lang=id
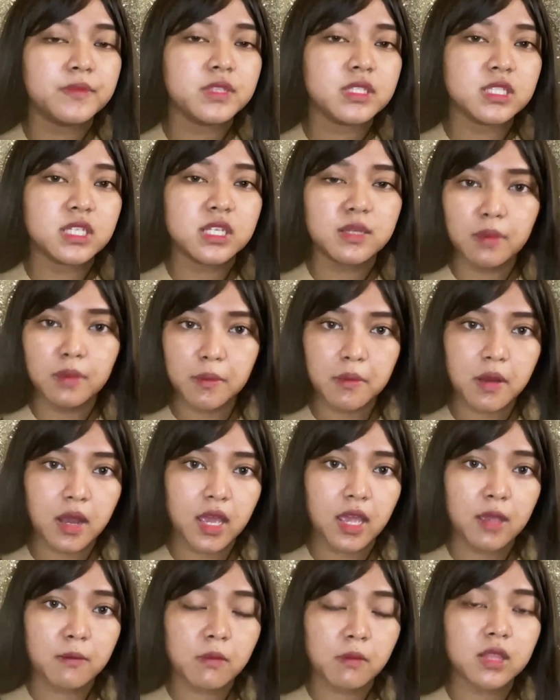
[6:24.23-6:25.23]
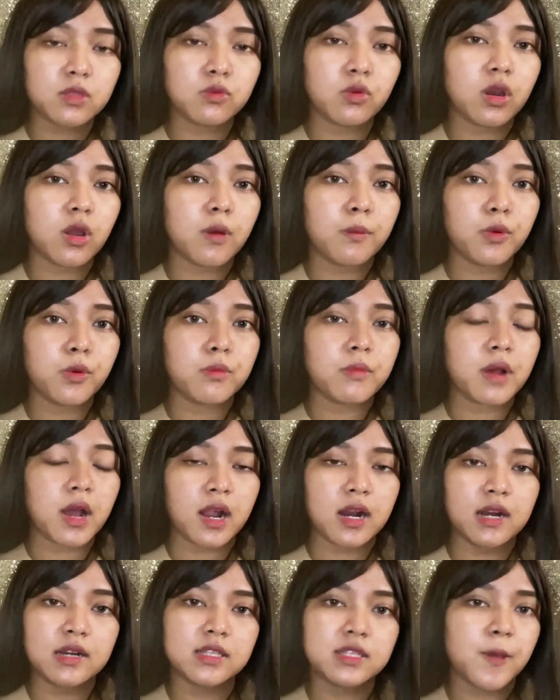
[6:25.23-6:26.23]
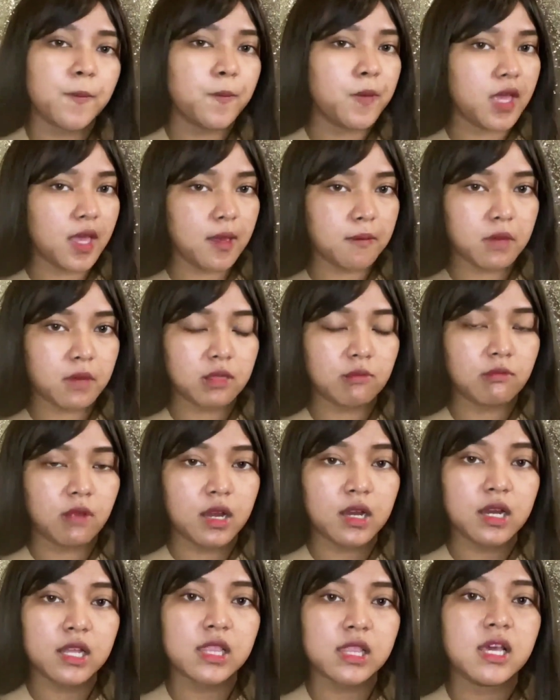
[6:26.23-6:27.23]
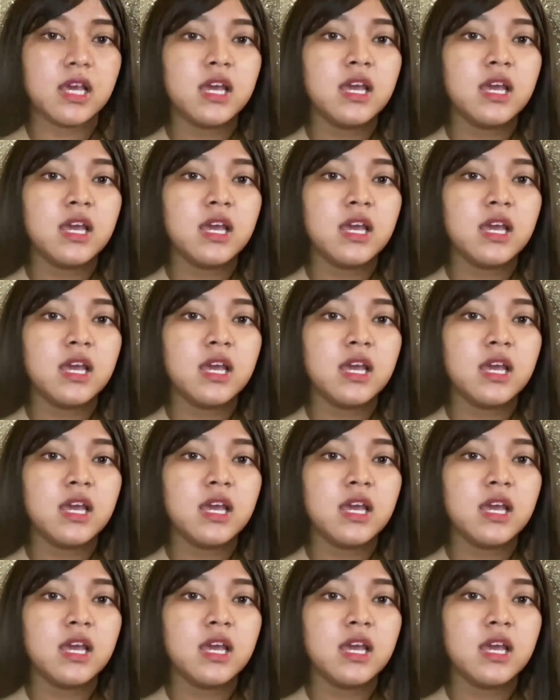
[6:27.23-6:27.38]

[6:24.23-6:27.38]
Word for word: jadi memang hemat walaupun mahal tapi hemat banget